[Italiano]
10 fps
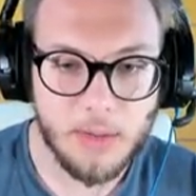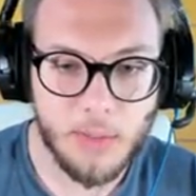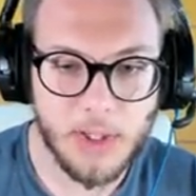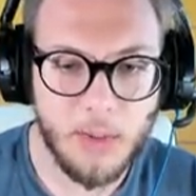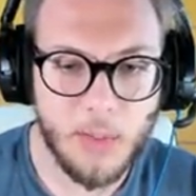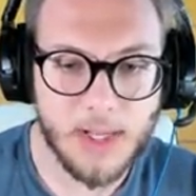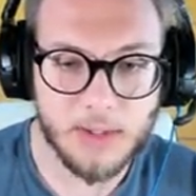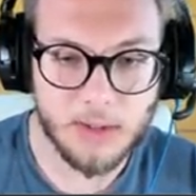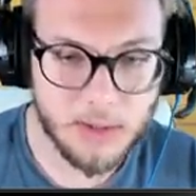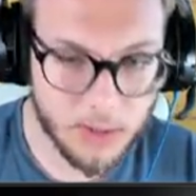Quindi
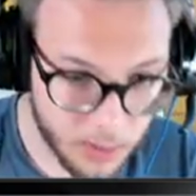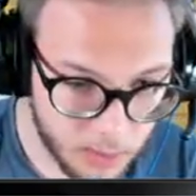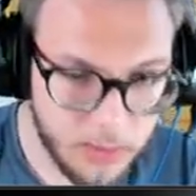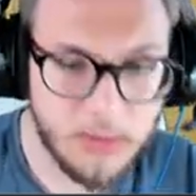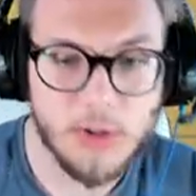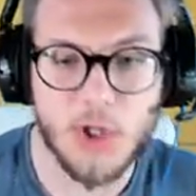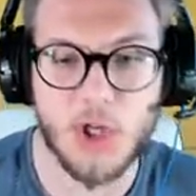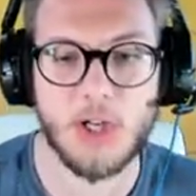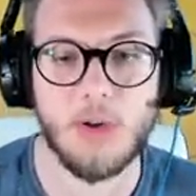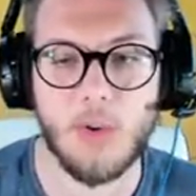4,
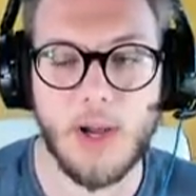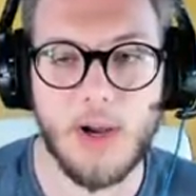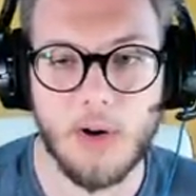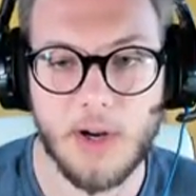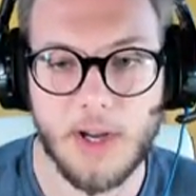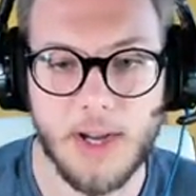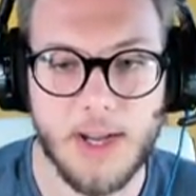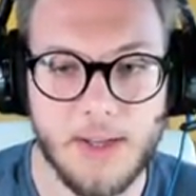5, ok.